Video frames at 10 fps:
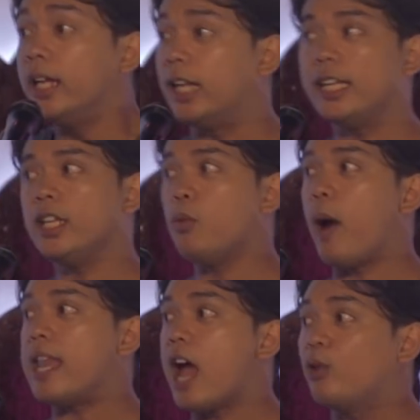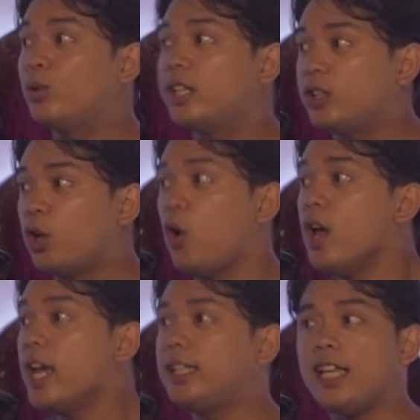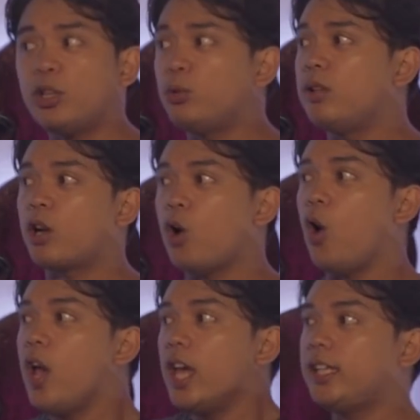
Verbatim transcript: Naniniwala ako dito. Hindi ito laro.